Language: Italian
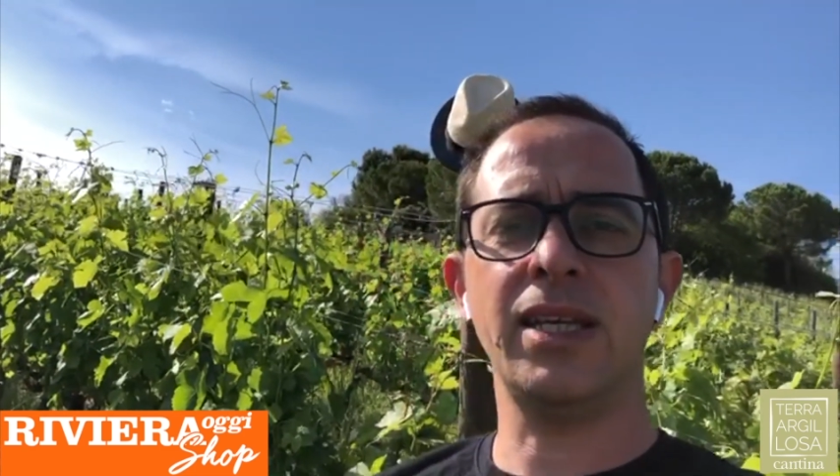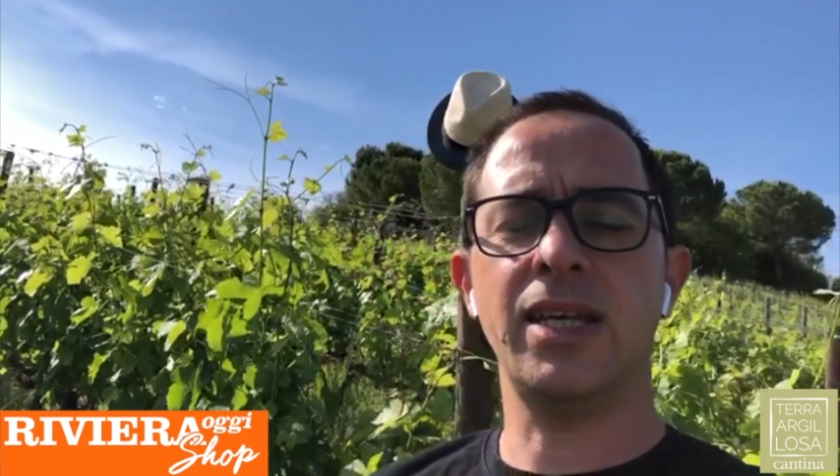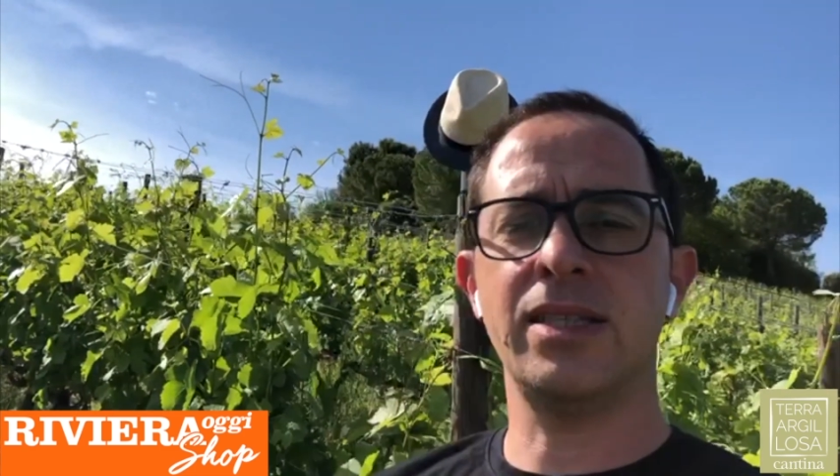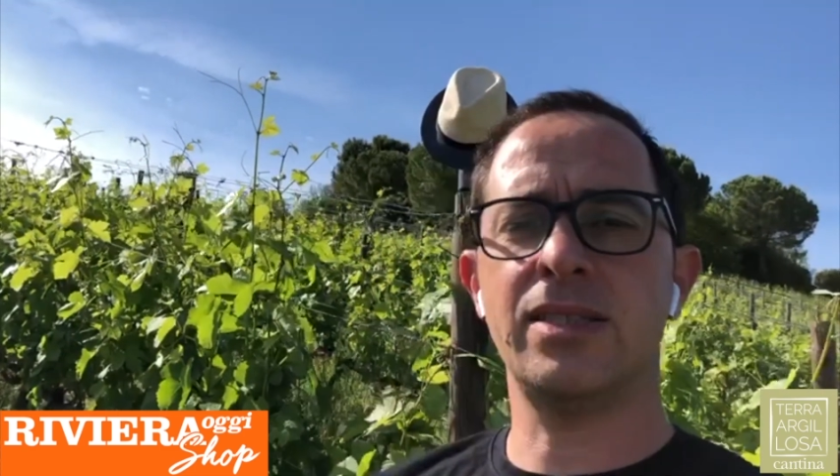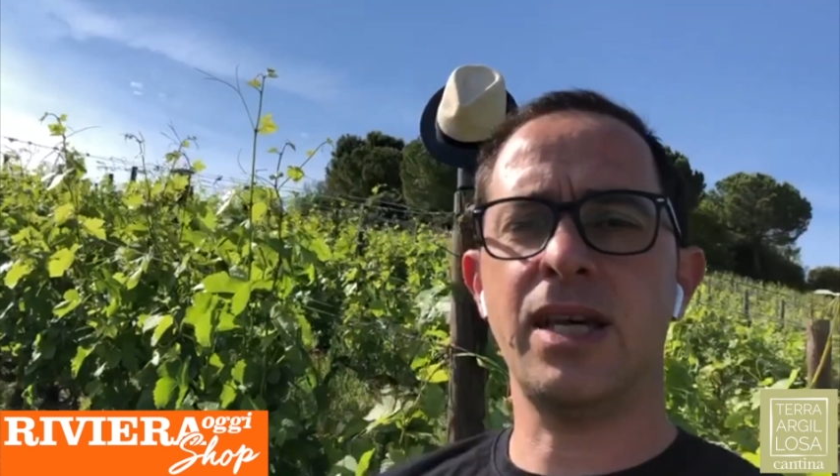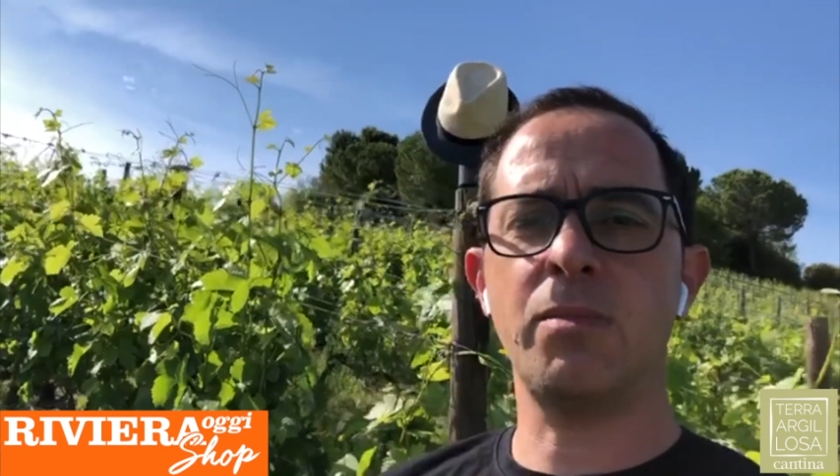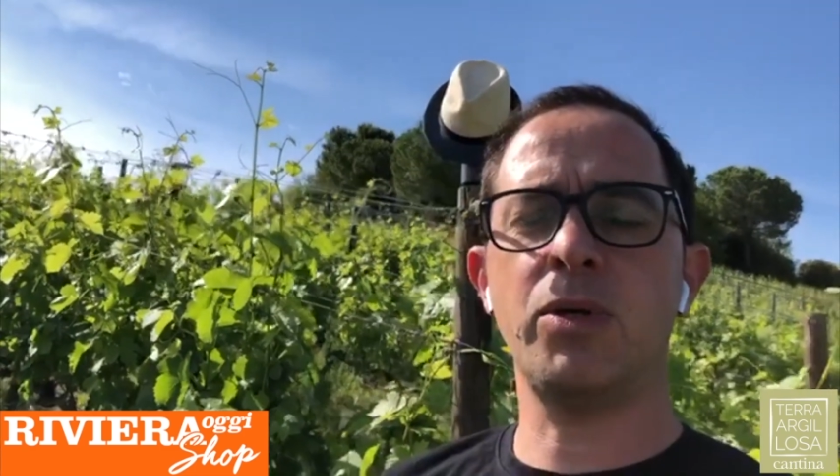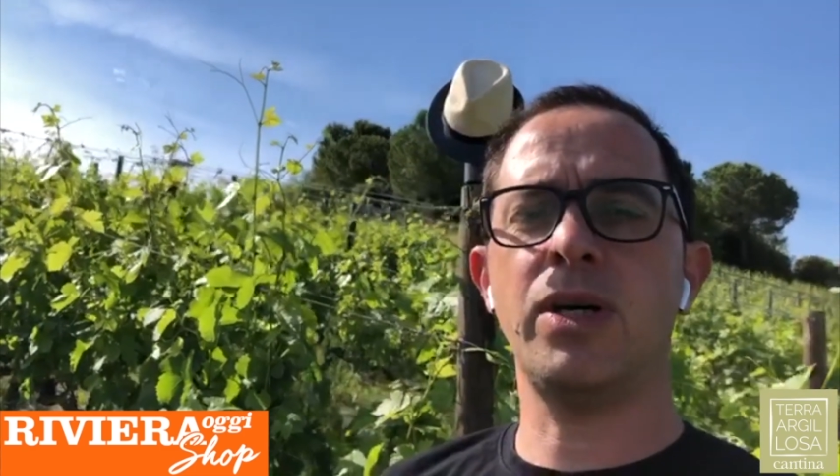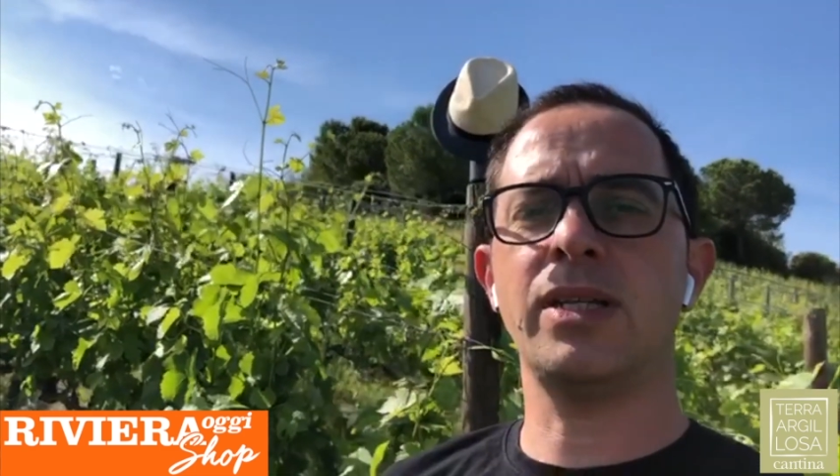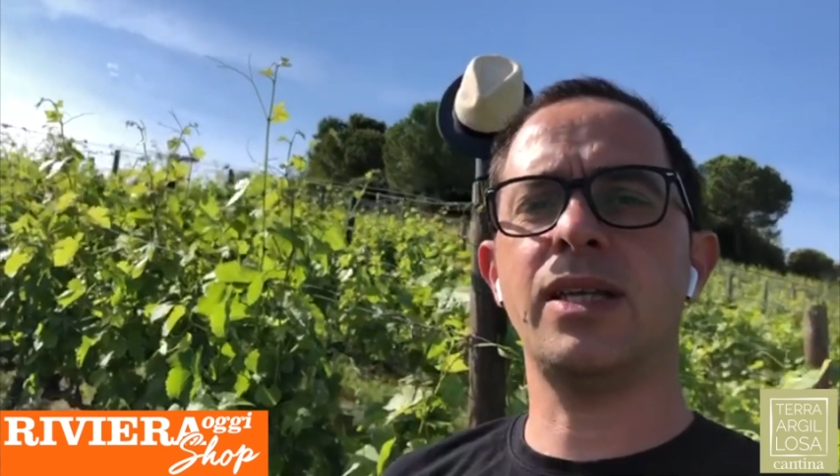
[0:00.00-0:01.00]
e
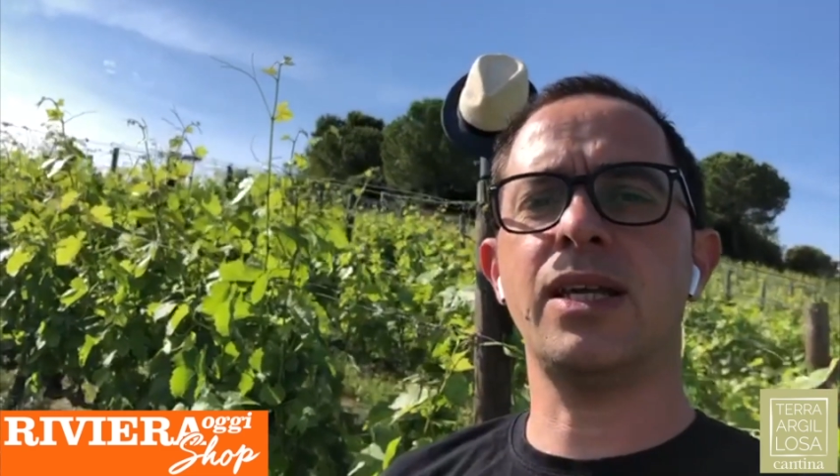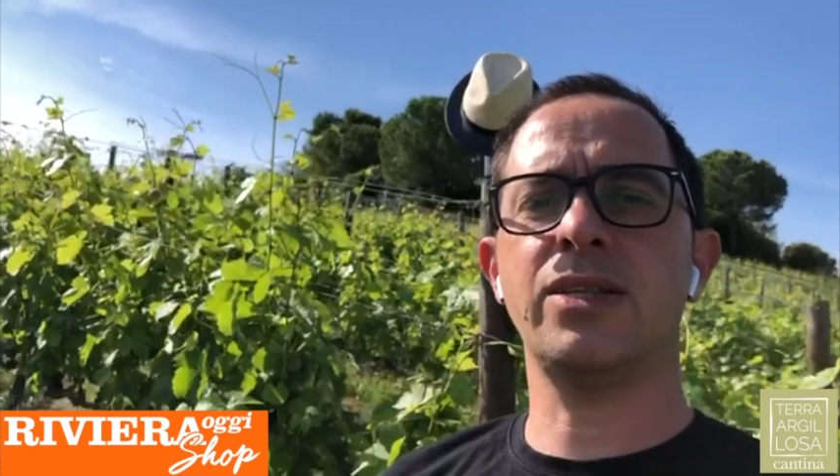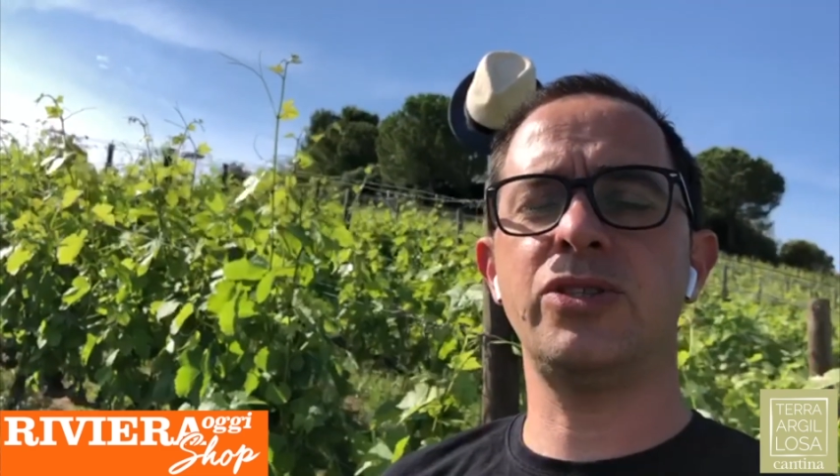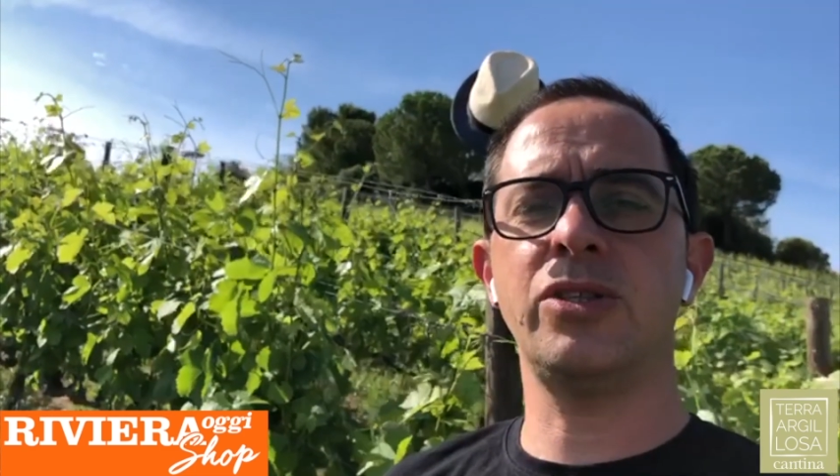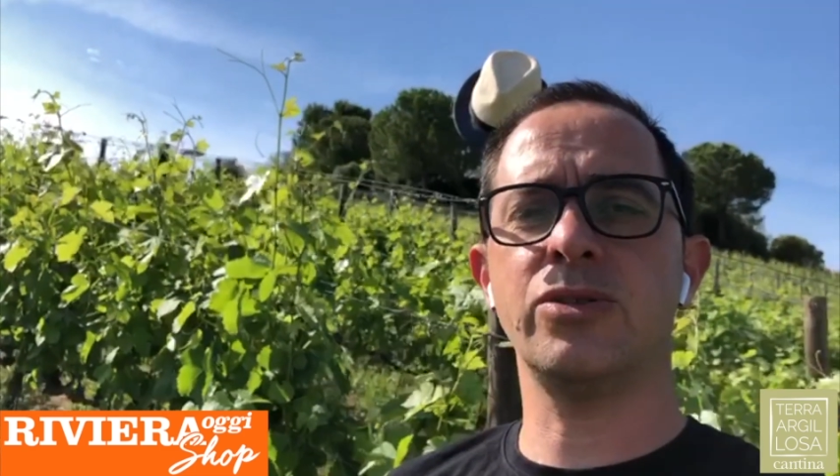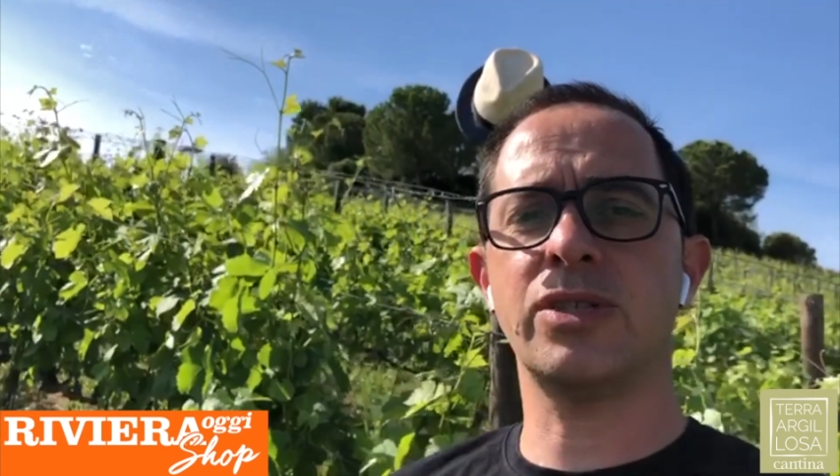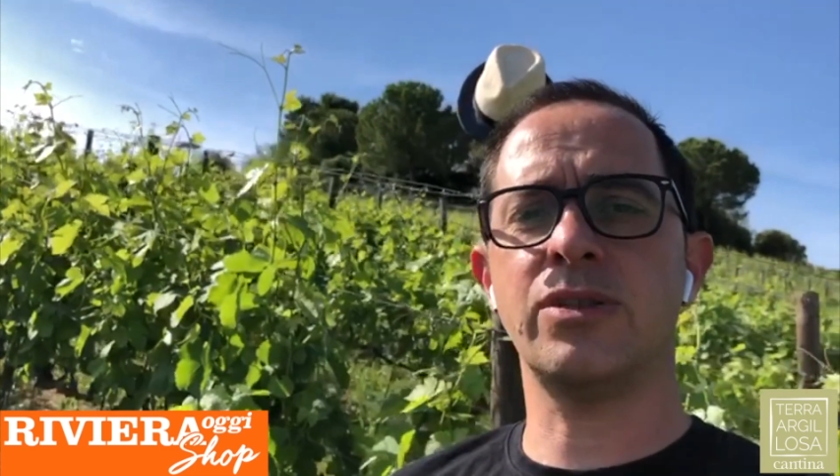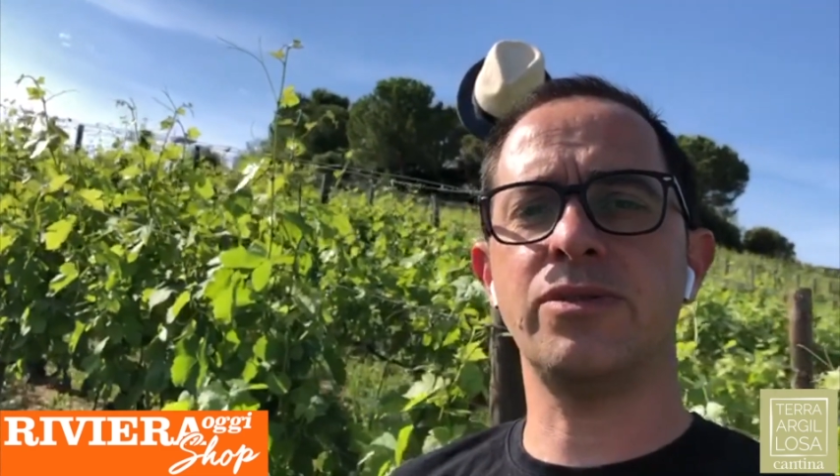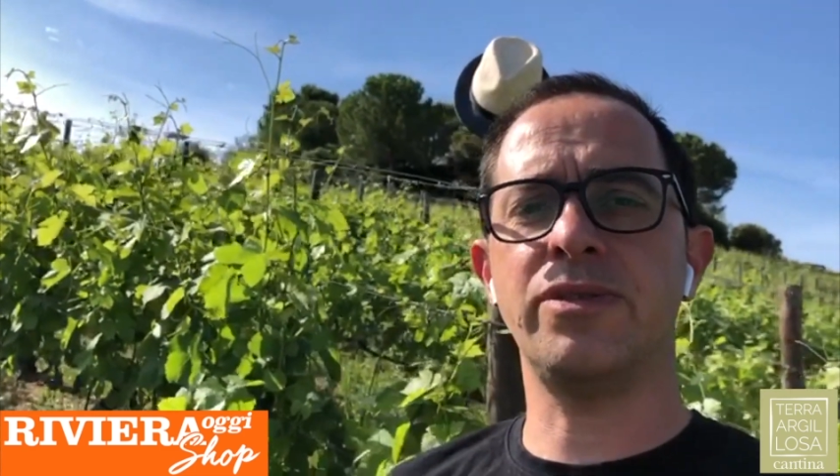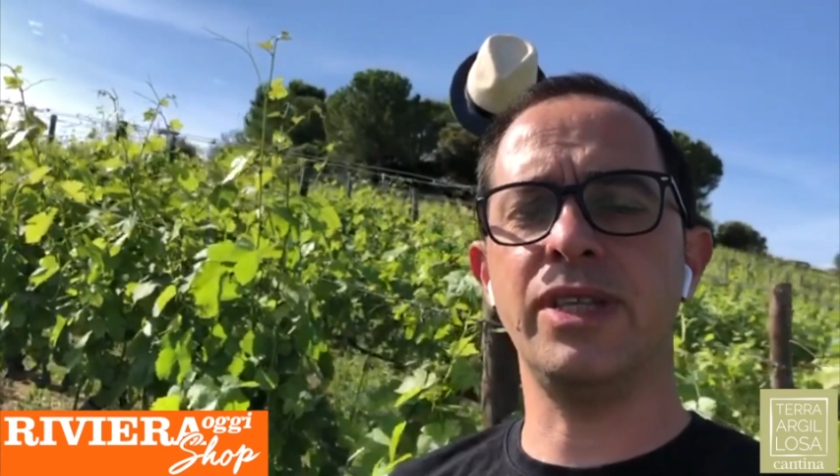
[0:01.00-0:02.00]
siamo a Terra Argillosa ad
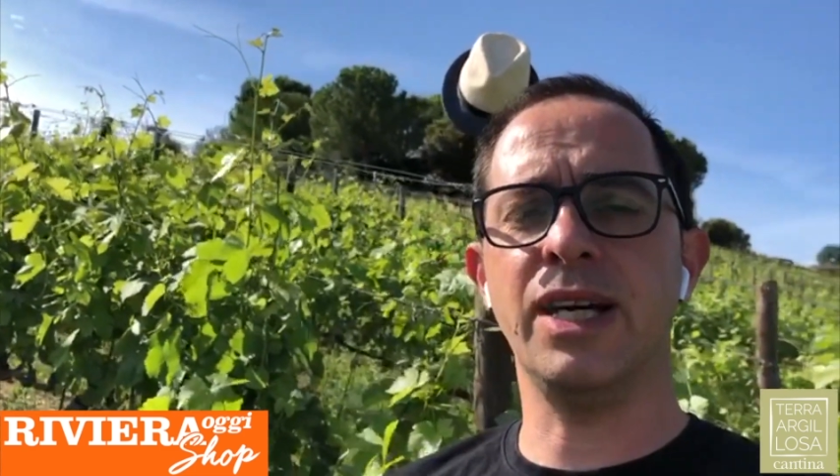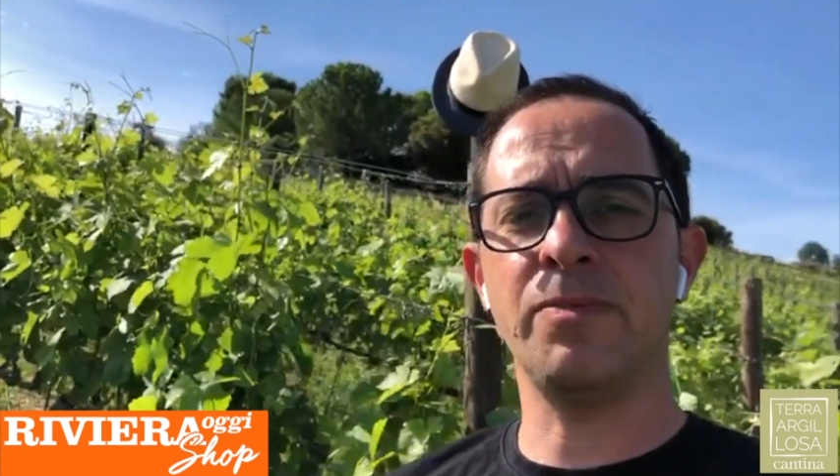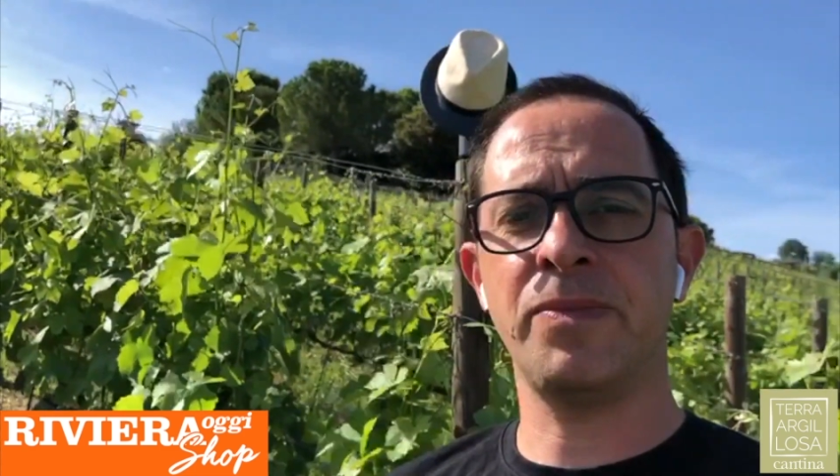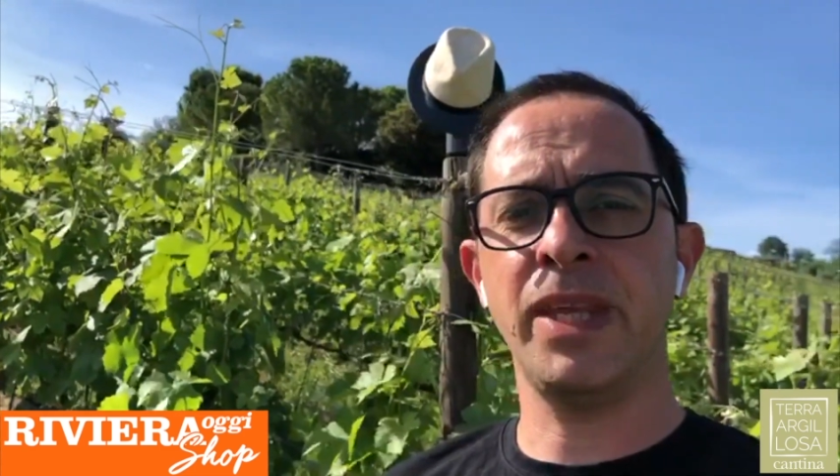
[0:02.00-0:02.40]
Offida.